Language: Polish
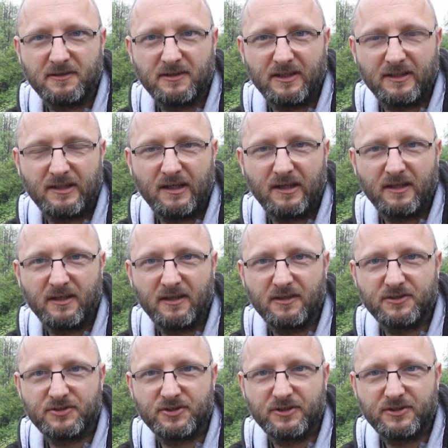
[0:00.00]
jadalna,
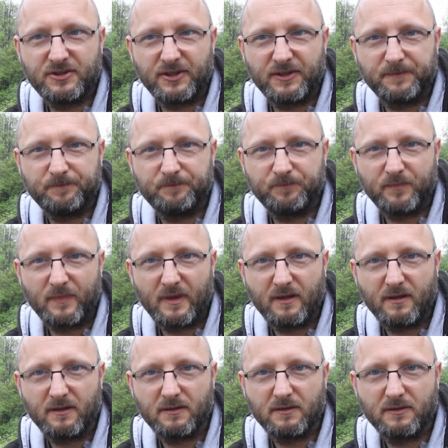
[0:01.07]
lecznicza,
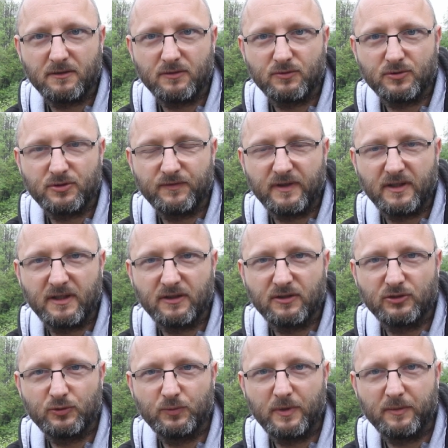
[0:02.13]
używana
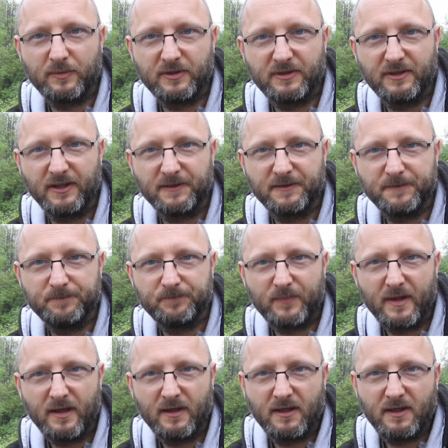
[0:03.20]
jako suplement diety.
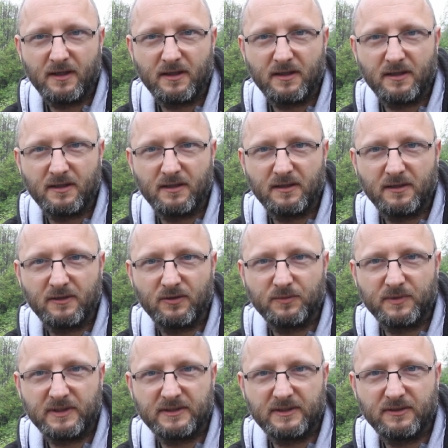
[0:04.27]
E,
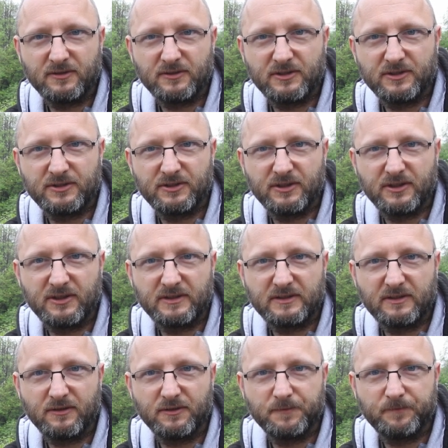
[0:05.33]
natomiast jednocześnie
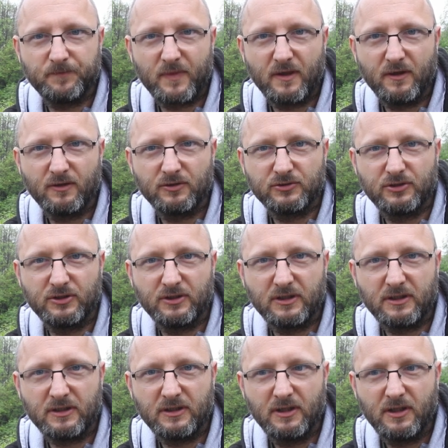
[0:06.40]
jest to
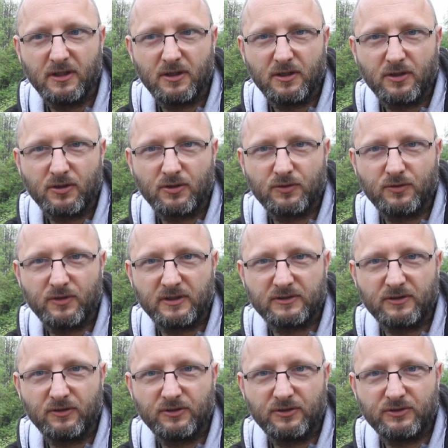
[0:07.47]
roślina, która
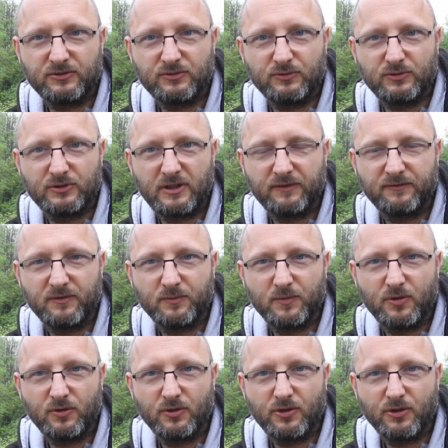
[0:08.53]
zgodnie z
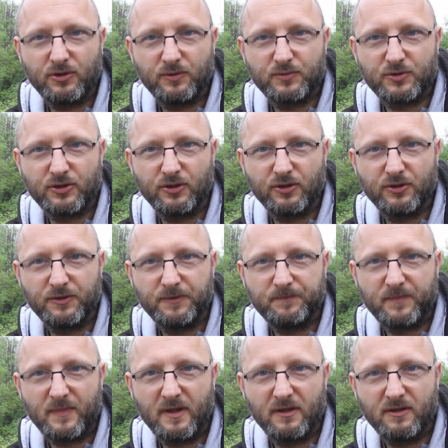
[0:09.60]
ustawą o ochronie przyrody
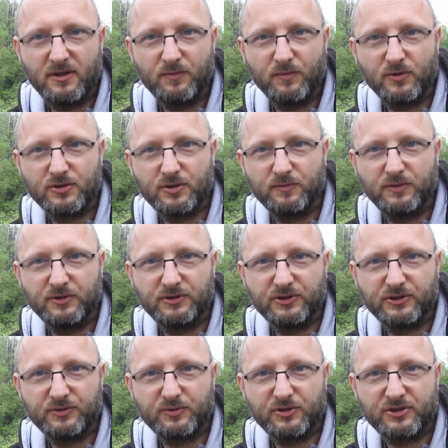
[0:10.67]
nie może być
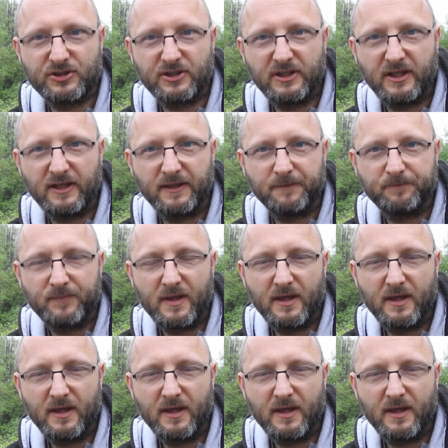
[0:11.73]
rozprzestrzeniana. E,